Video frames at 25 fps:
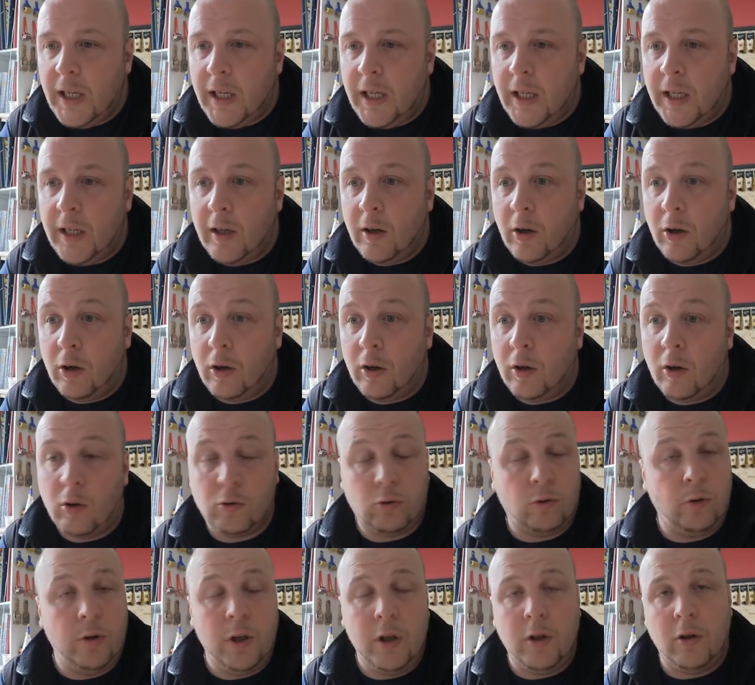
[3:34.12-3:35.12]
Et
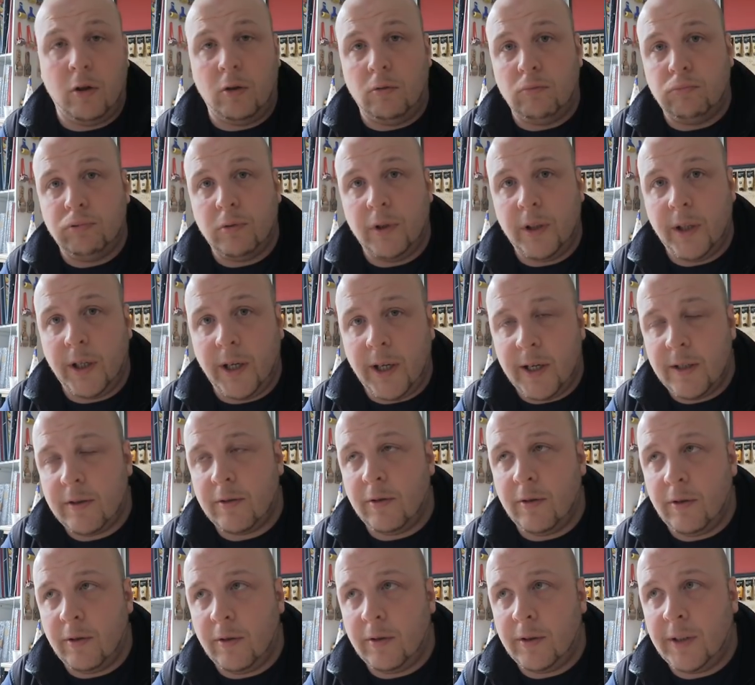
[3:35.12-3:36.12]
Anthony, non, il
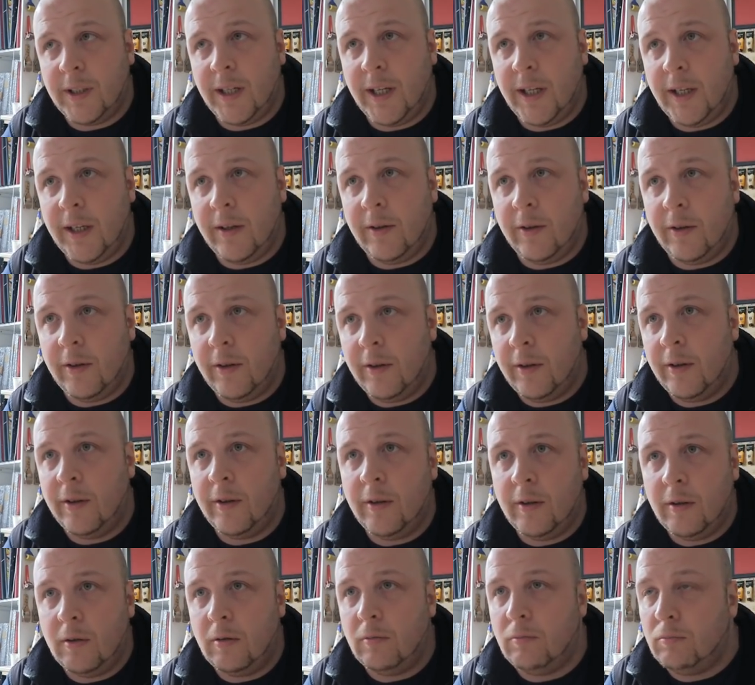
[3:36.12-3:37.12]
reste très.
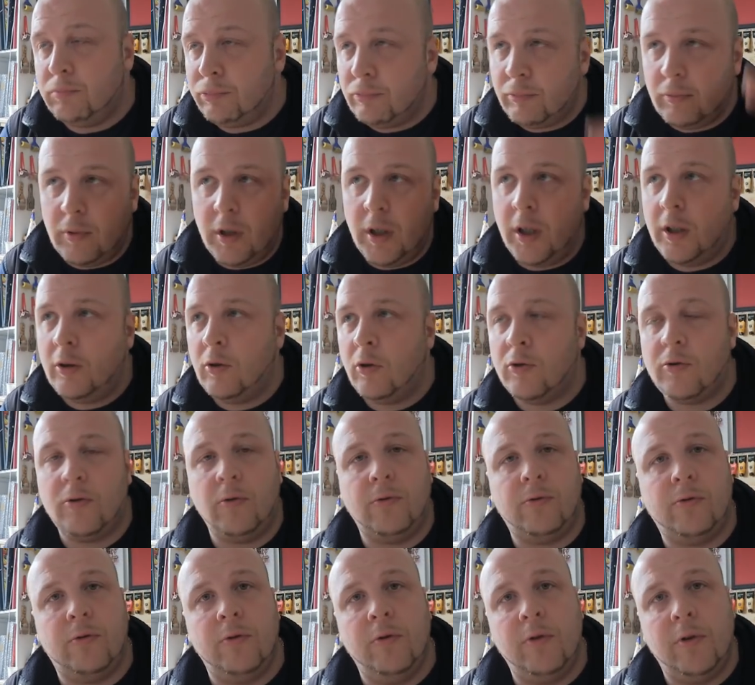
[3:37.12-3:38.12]
il est dans
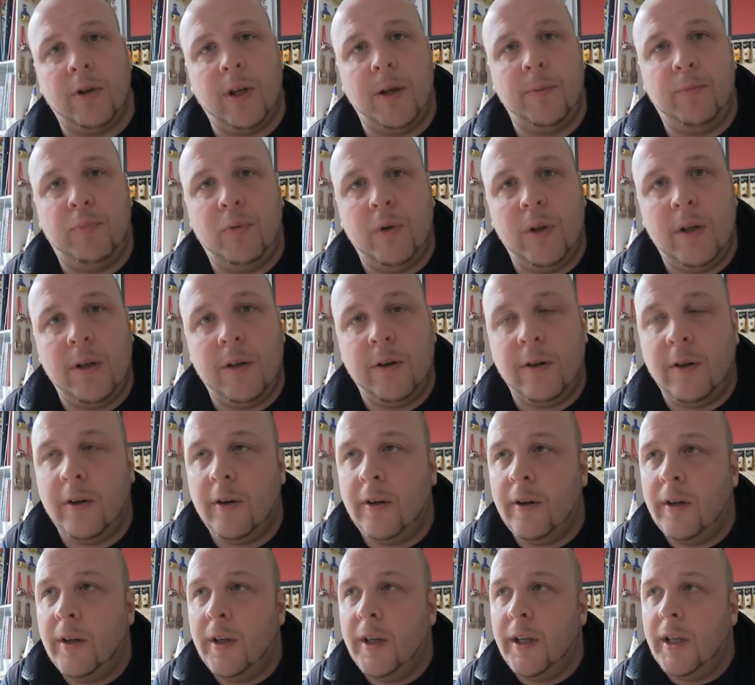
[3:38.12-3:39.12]
son truc et puis
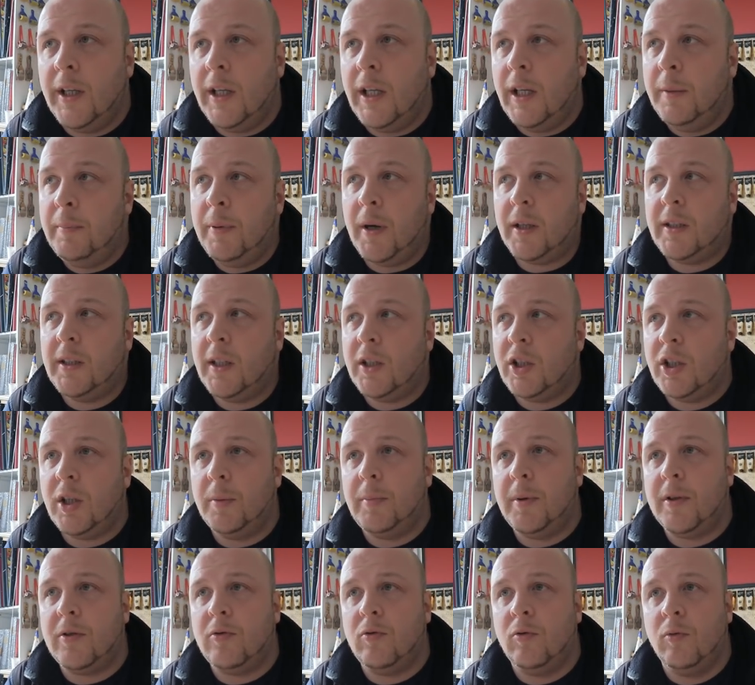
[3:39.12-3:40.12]
il partage
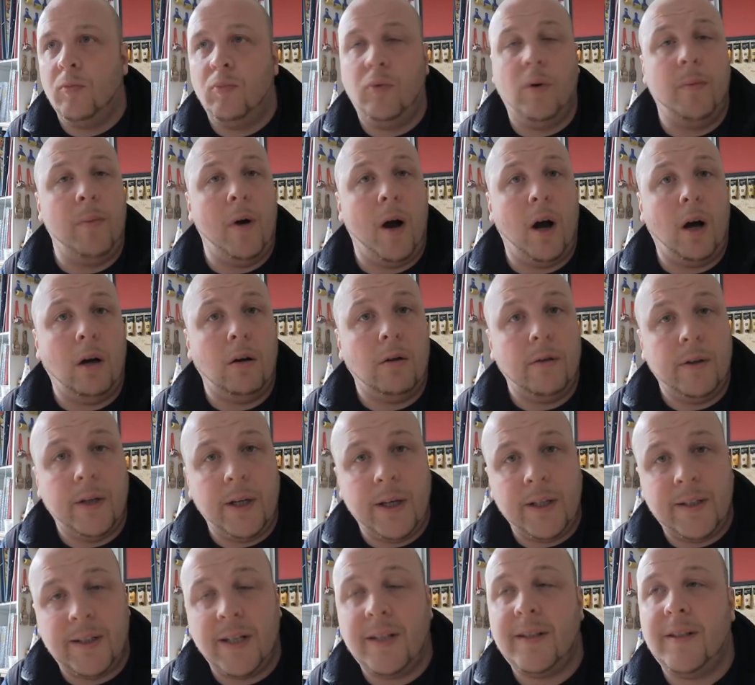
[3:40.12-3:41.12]
sa passion, point barre.
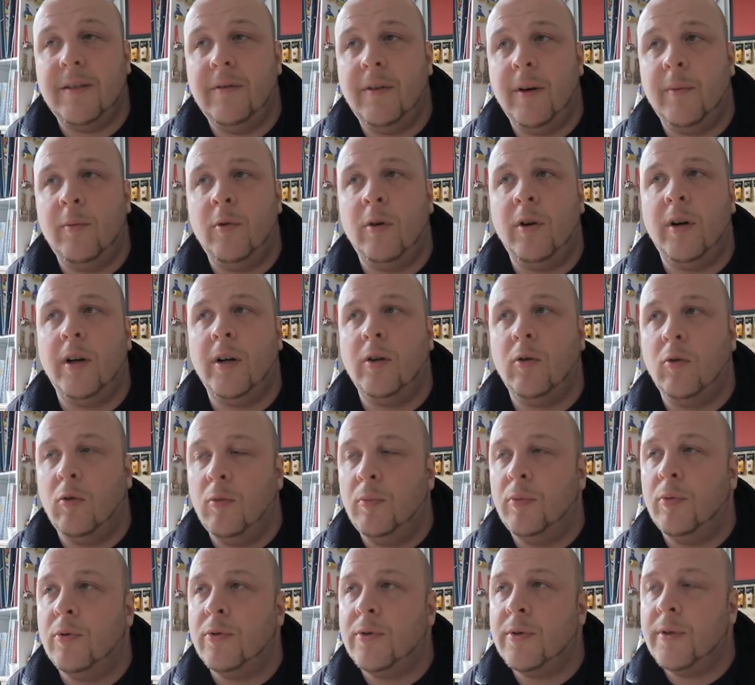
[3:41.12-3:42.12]
Et ça, c'est vraiment un
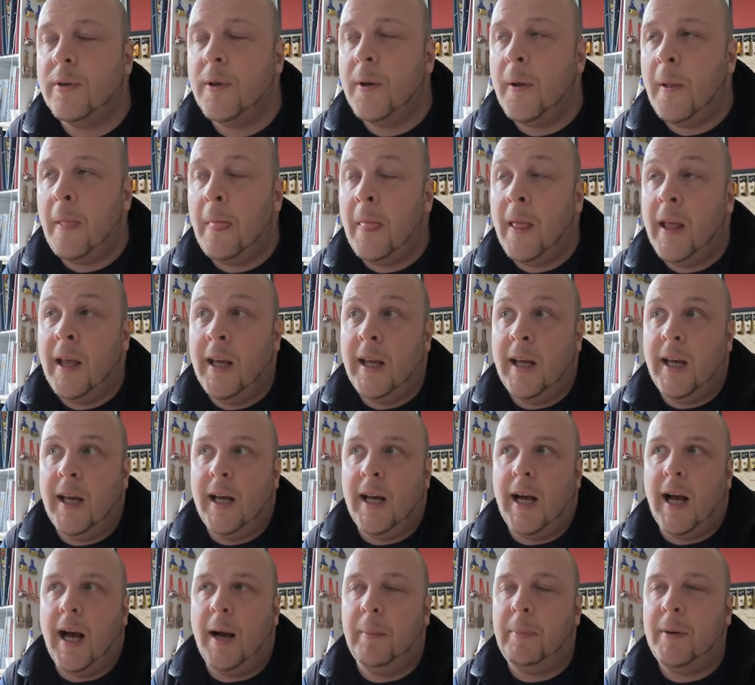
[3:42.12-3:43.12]
gros plus.
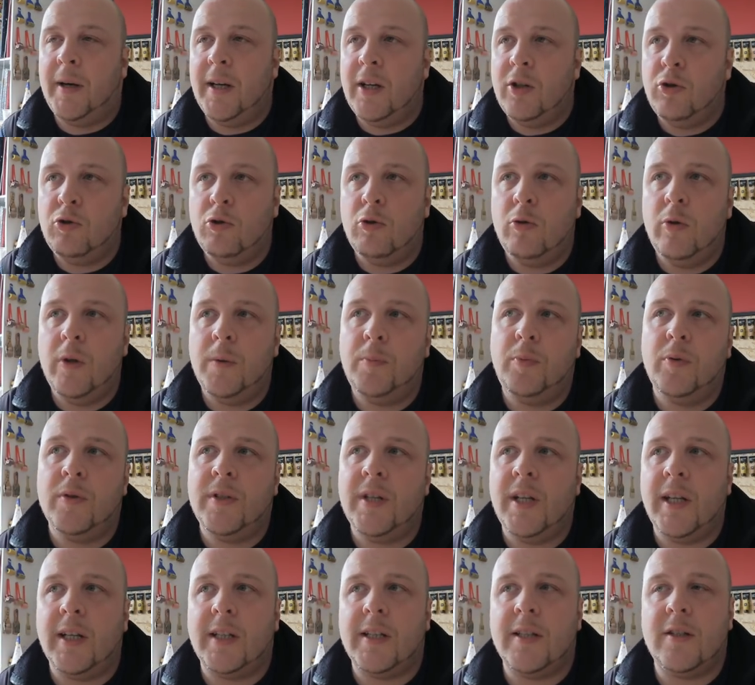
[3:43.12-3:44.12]
Après, je lui ai
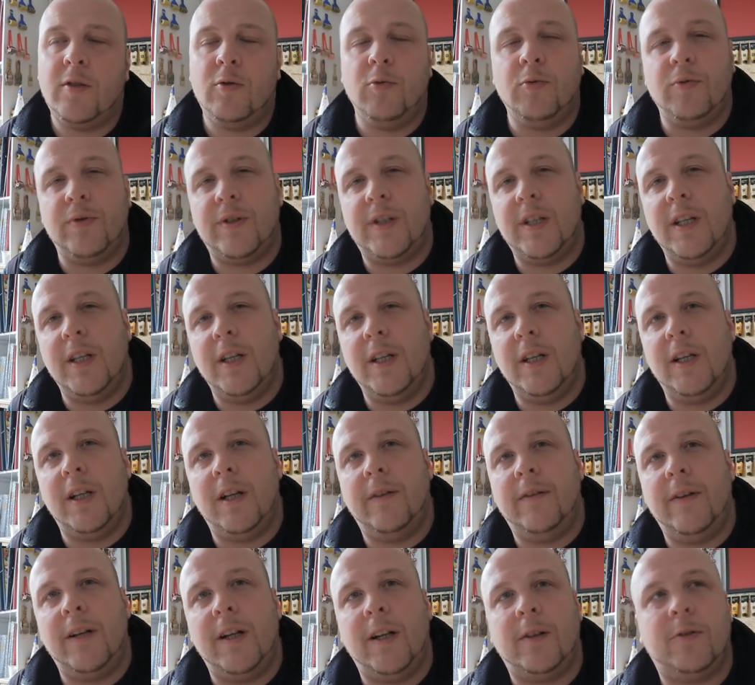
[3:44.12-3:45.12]
posé la question
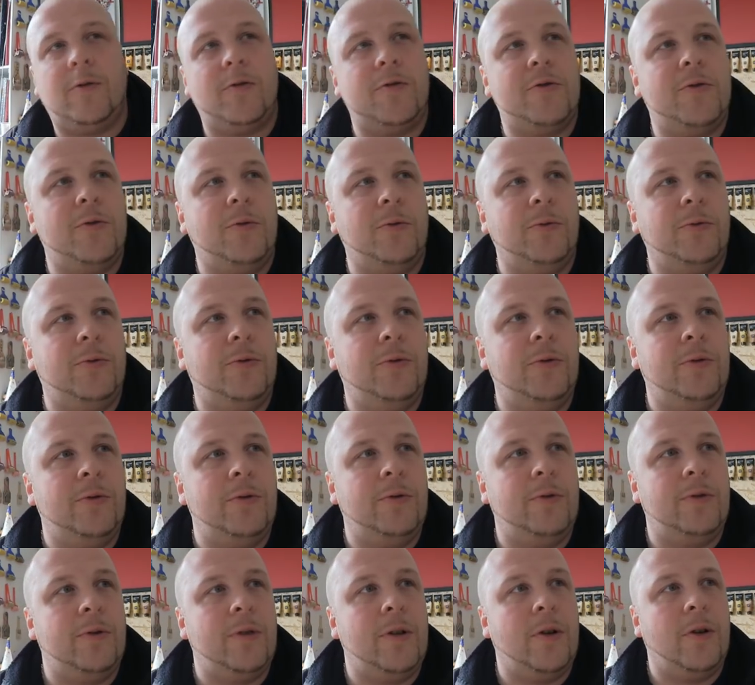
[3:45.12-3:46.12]
s'il avait l'intention
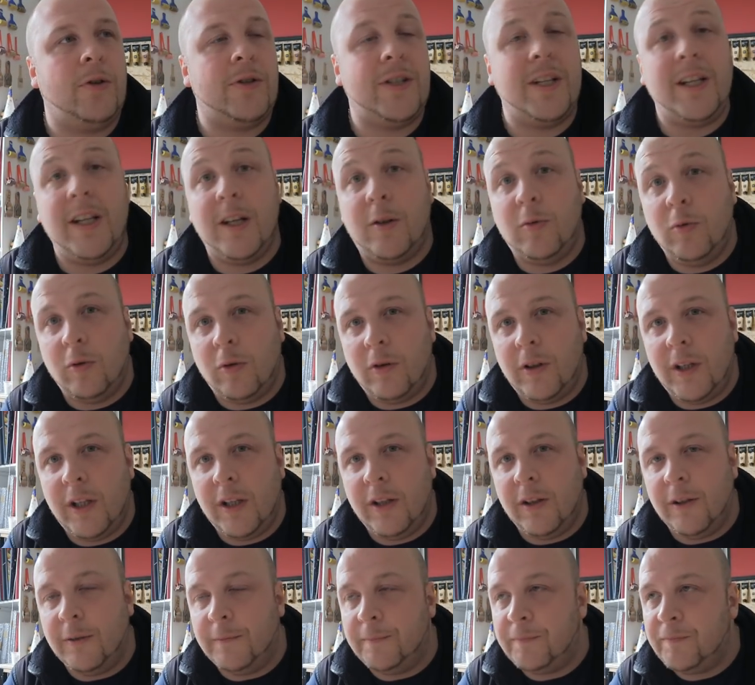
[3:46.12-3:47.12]
de lancer des cours en
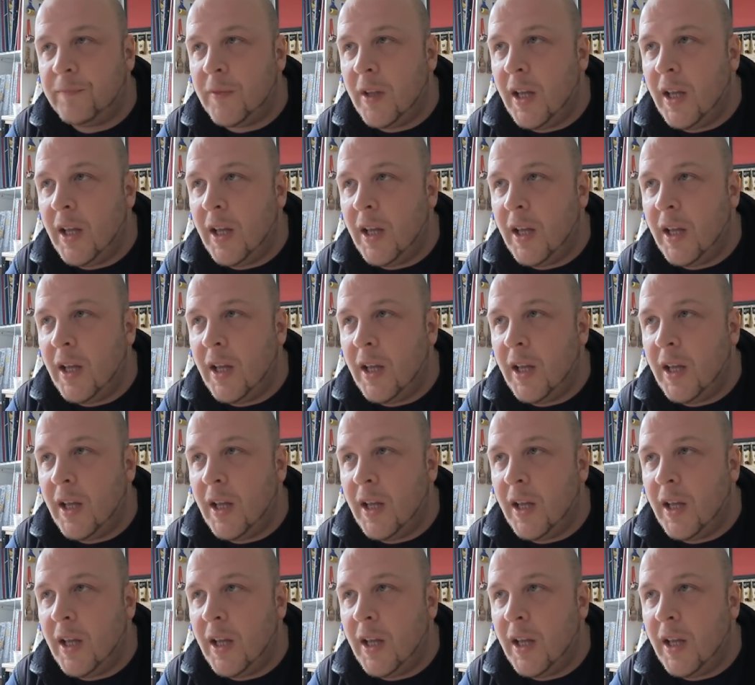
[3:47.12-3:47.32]
ligne.